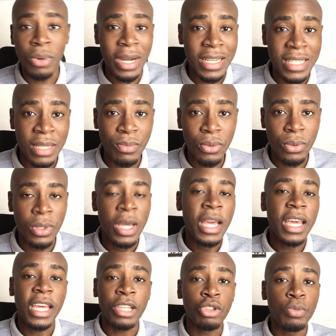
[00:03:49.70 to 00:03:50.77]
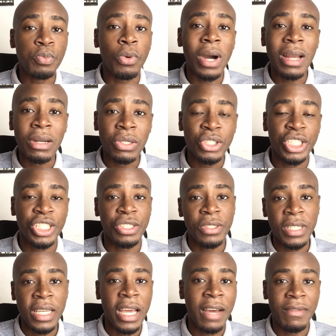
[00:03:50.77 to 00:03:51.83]
pour un début. Et tu pourras
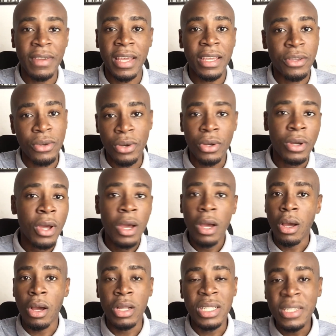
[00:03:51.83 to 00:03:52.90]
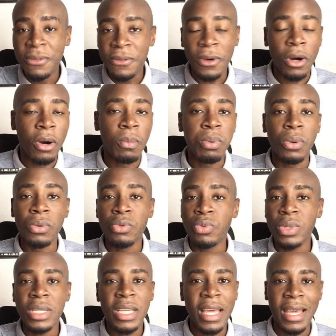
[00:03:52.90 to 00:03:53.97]
l'enchaîner avec euh, euh, différents
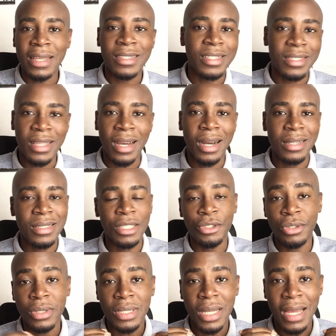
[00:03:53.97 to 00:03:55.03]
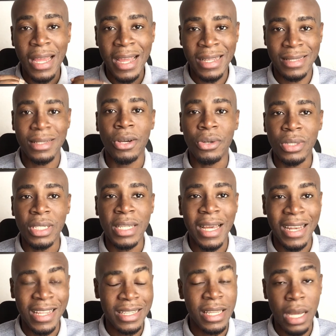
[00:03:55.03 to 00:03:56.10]
produits, etc. C'est juste
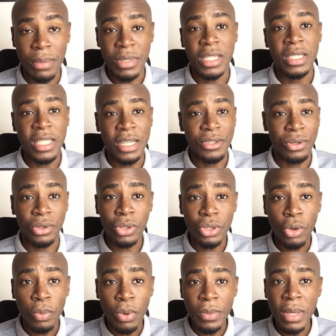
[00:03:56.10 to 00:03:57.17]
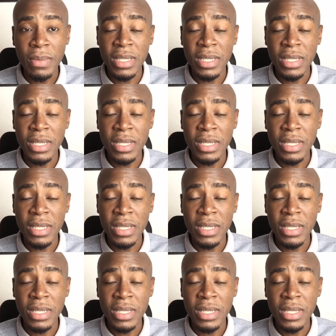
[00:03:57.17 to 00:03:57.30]
extraordinaire l'intermédiation. Donc c'est le premier